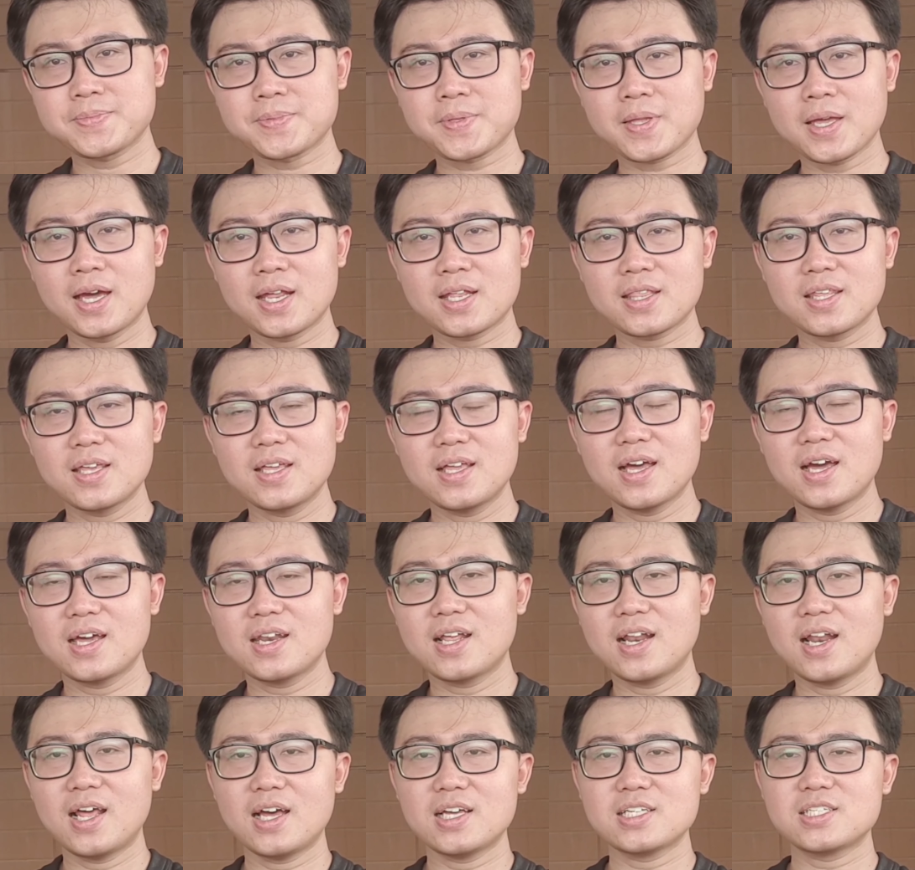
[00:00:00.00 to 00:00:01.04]
Artinya
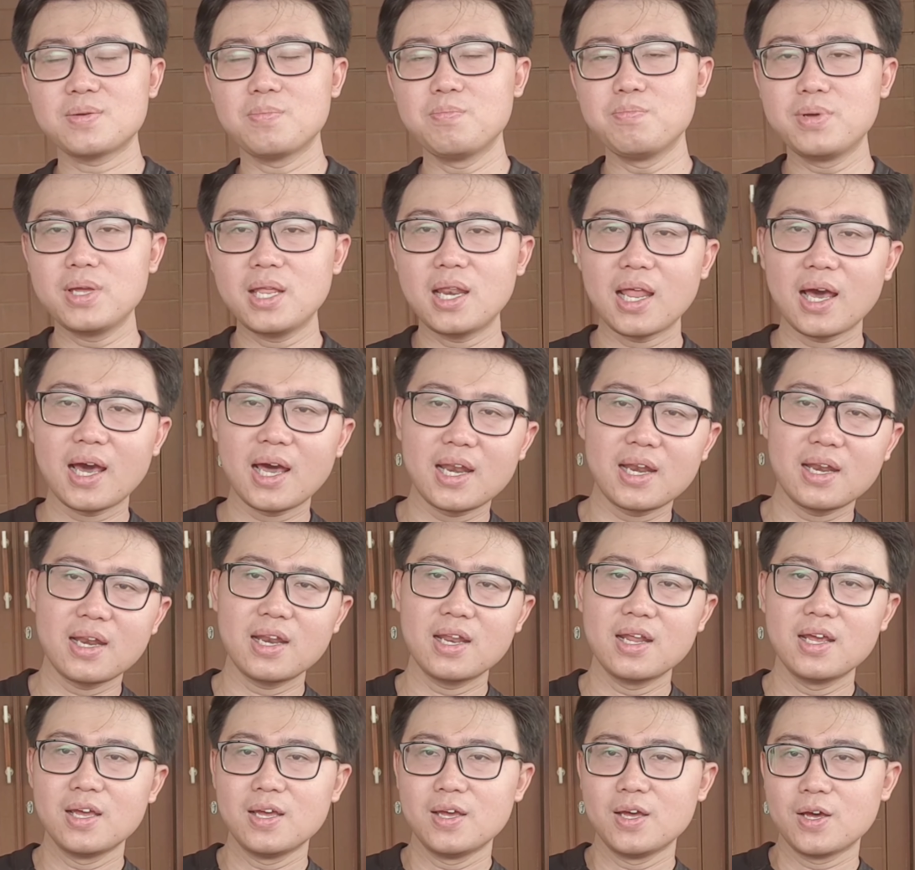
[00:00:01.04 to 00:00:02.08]
adalah 9
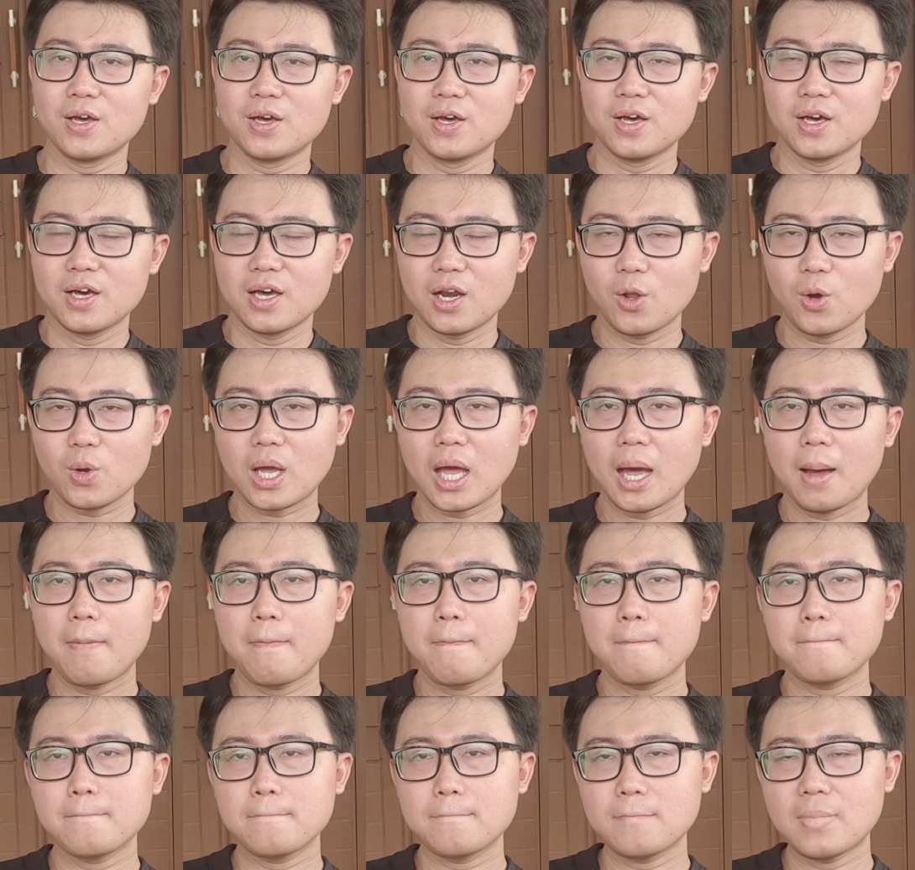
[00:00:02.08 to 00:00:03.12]

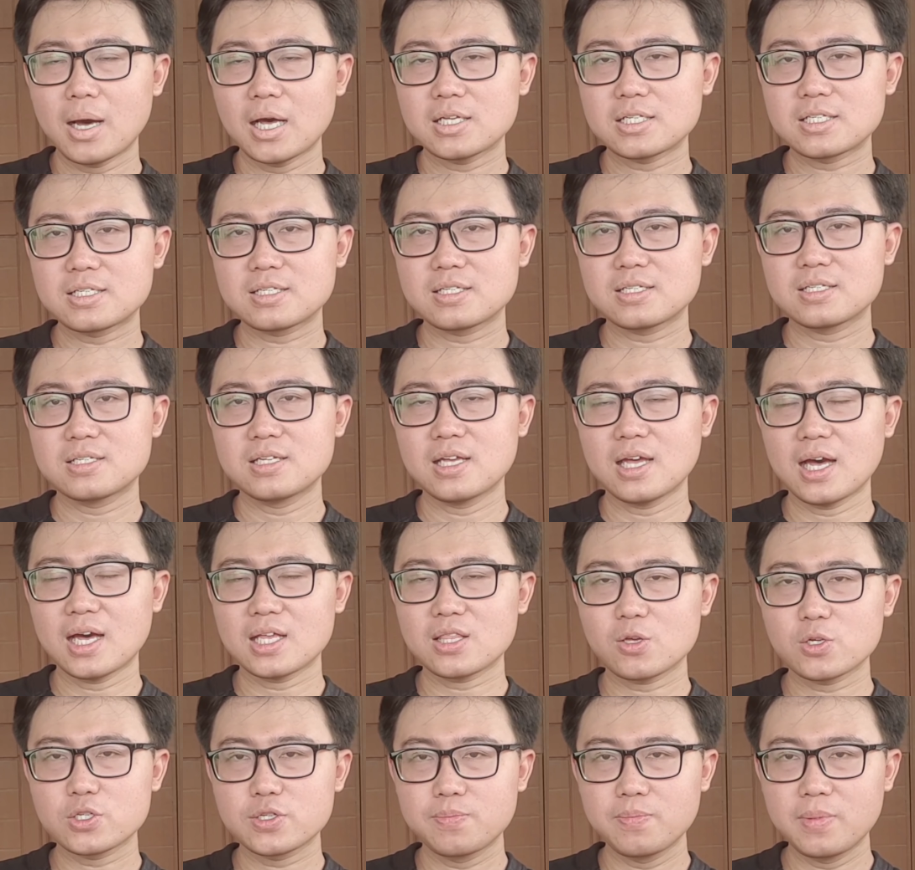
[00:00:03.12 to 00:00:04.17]
logam emas ya
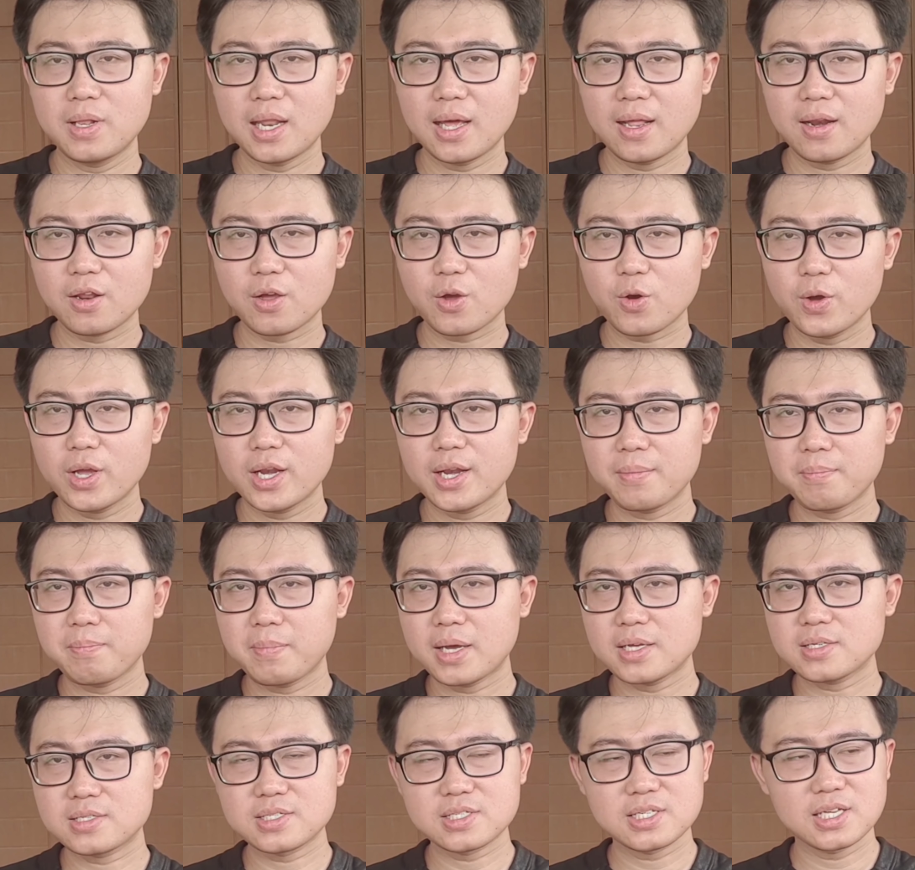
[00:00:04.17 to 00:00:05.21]
atau 9 koin
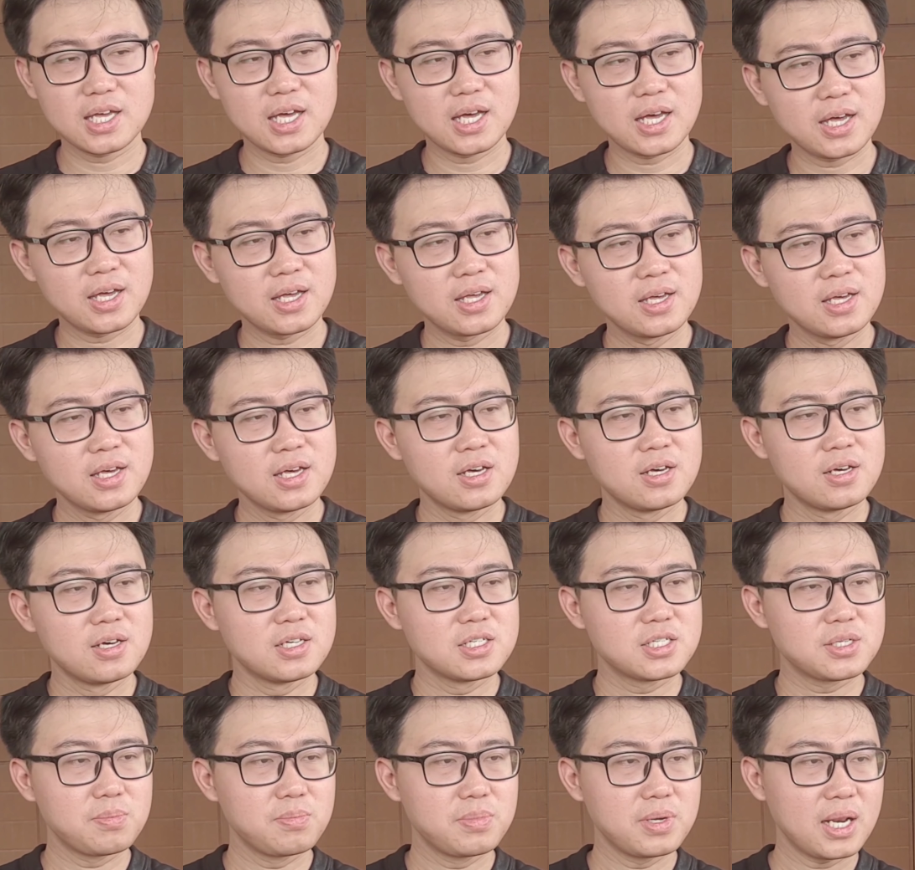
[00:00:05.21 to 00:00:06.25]
emas ya.
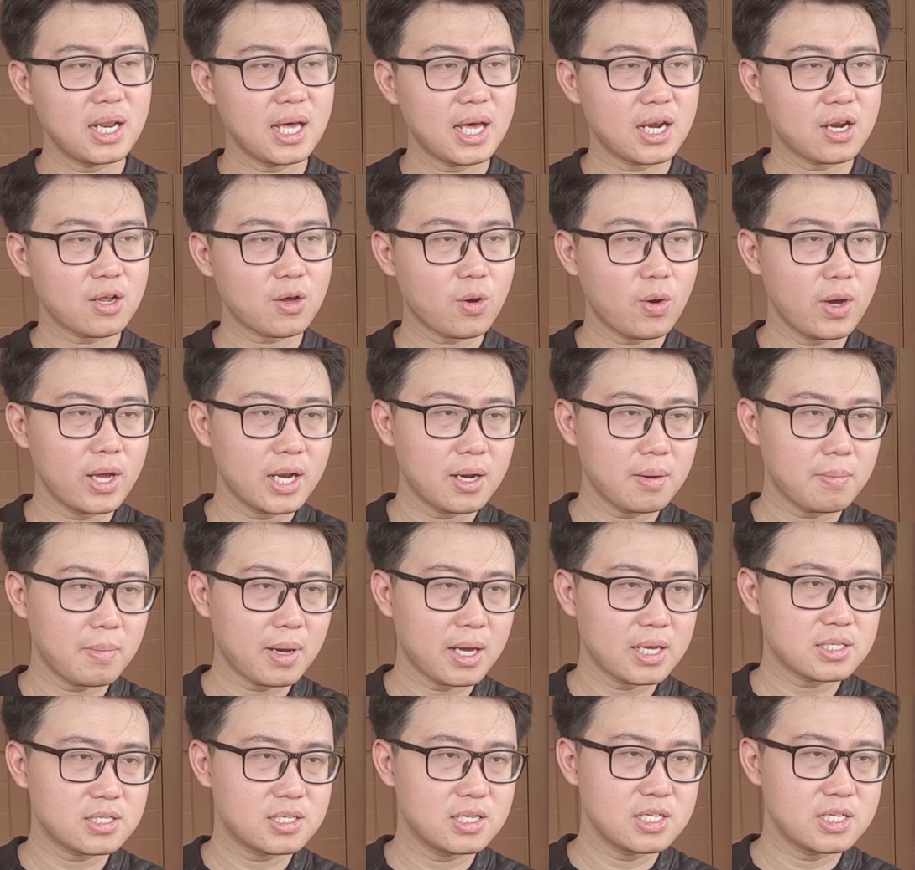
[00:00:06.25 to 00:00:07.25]
9 koin emas.